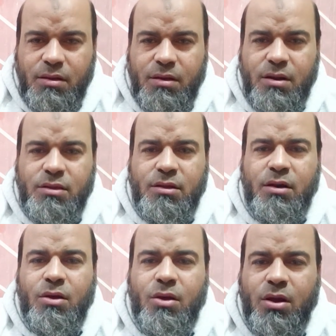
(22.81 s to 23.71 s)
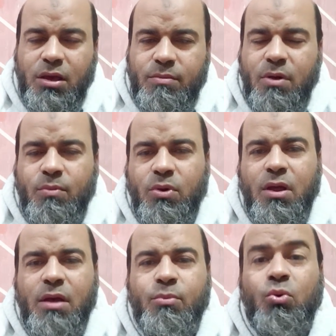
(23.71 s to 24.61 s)
رضي الله رحمهم
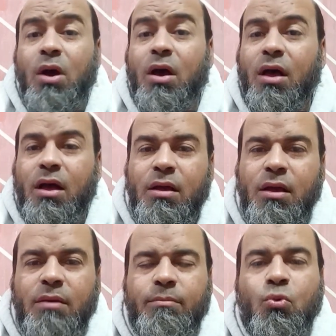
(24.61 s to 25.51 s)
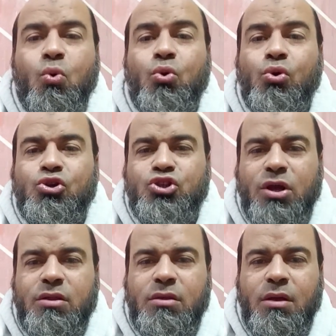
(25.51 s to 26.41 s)
الله بيقولوا يقع بوقوع
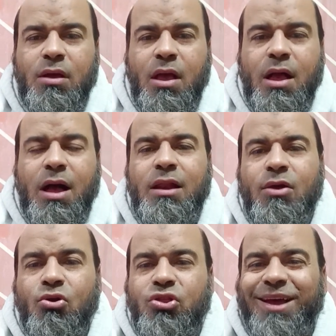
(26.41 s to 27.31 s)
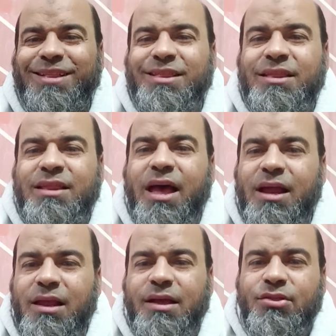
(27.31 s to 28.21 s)
الشرط قال لو رحت عند
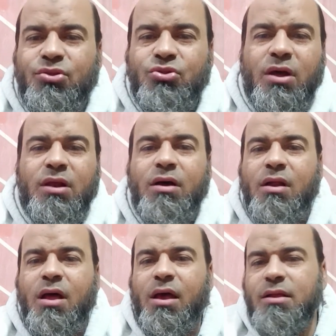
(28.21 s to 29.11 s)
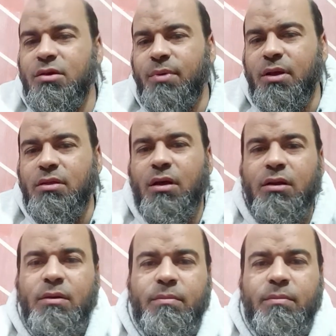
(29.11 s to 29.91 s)
أهلك أنت طالق راحت يبقى طالق